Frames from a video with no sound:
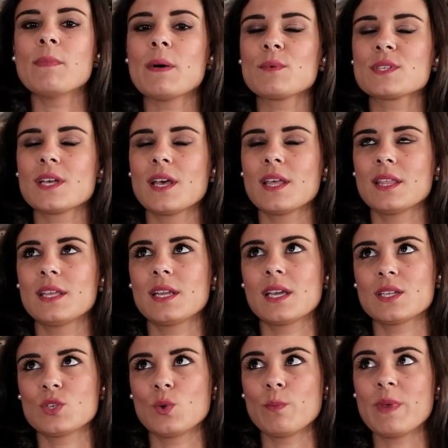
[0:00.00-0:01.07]
Vamos a decir
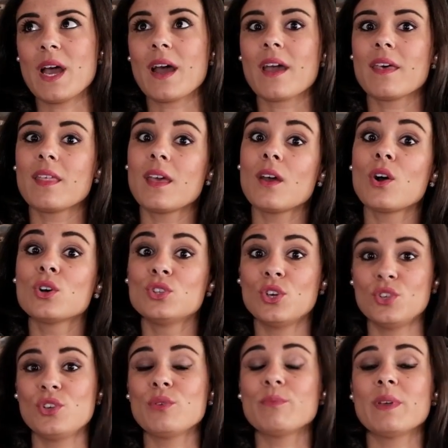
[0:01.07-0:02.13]
que es un viaje de
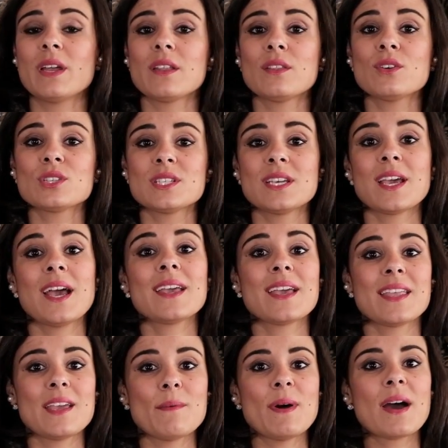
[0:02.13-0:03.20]
otoño-invierno, e así que hay
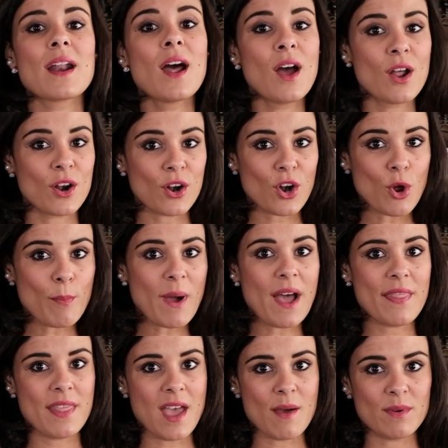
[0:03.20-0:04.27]
que llevar
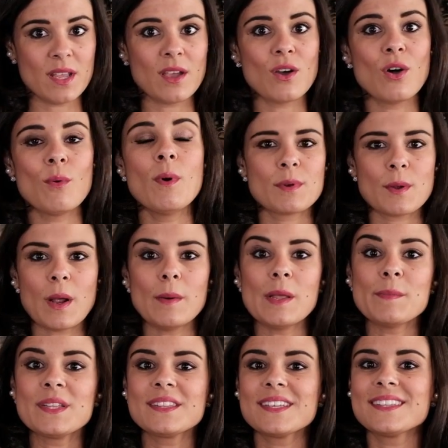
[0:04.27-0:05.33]
ropa de abrigo,
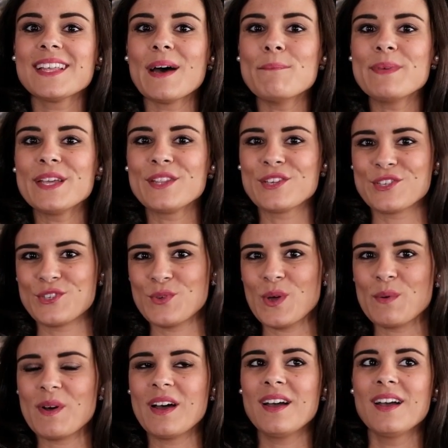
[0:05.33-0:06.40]
probablemente también nos
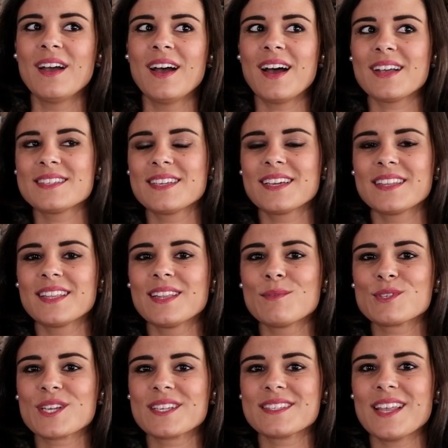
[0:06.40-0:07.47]
llueva, así que
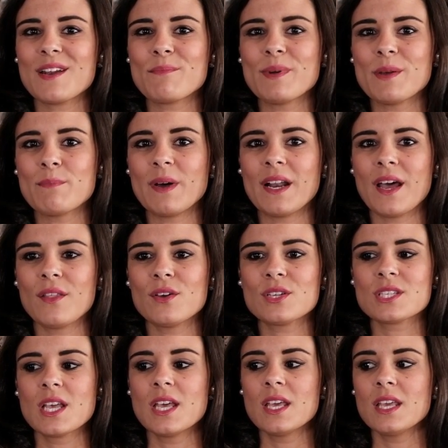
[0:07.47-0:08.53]
tenemos que estar
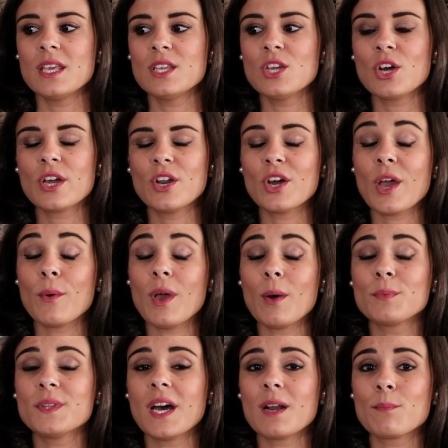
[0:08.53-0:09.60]
preparados y yo creo que voy a
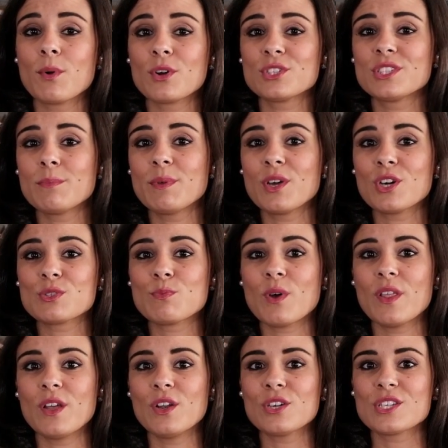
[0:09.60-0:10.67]
optar por los típicos
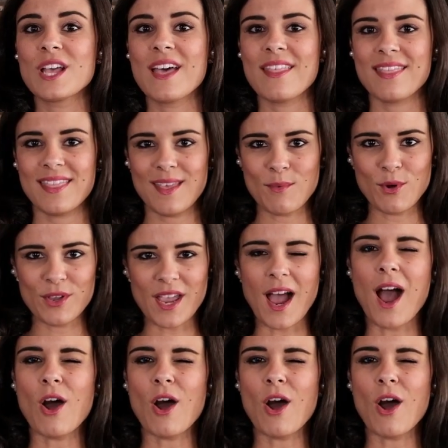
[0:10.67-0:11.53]
modelos cebolla.